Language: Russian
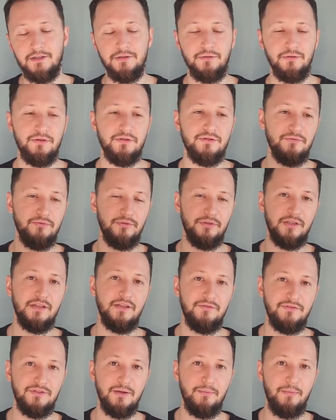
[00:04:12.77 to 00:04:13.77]
То есть вот
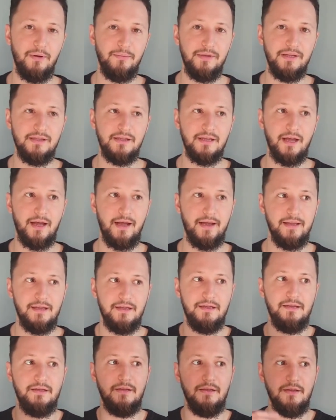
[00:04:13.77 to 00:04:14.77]
эти все моменты,
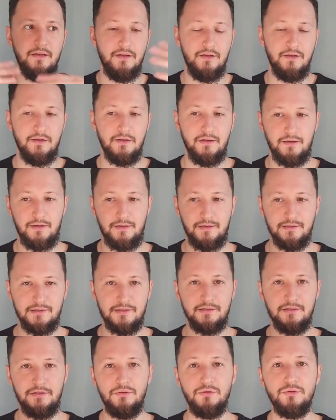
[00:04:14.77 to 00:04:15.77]
они а,
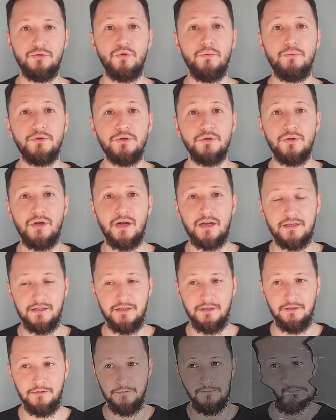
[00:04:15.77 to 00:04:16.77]
создают общую
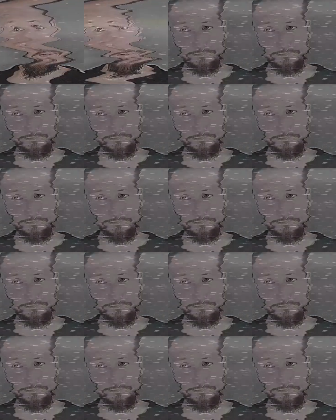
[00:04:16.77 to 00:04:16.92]
картину.